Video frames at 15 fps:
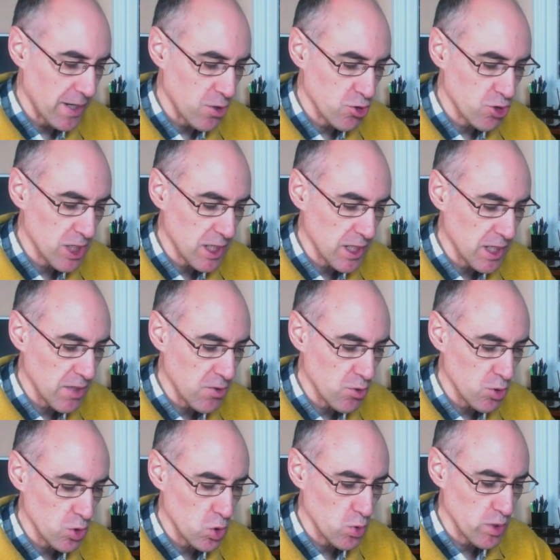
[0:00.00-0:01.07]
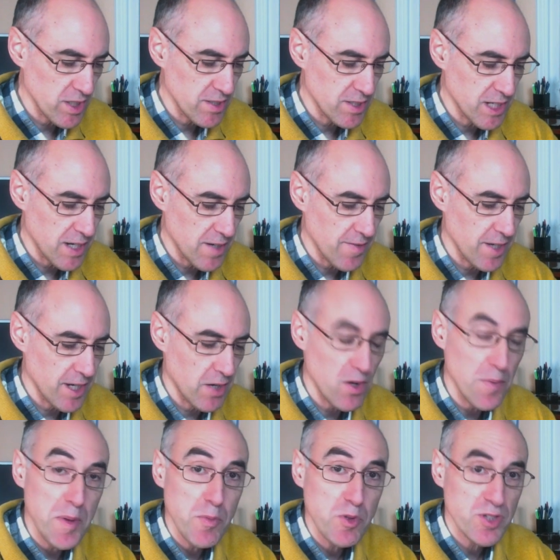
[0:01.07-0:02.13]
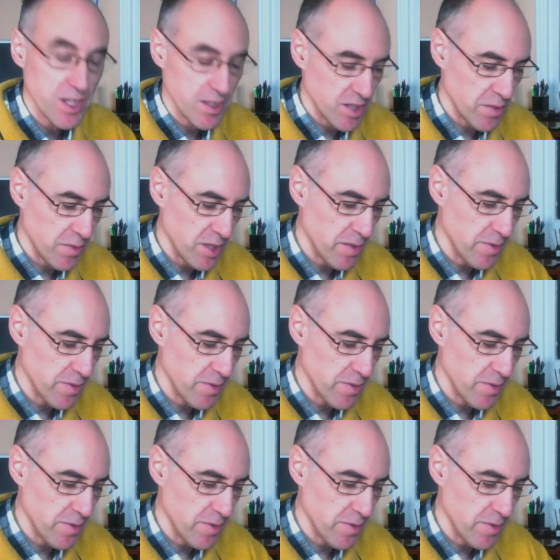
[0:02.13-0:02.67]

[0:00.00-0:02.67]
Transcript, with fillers: Nos ha creado nuestra escena, ahora mismo está activada,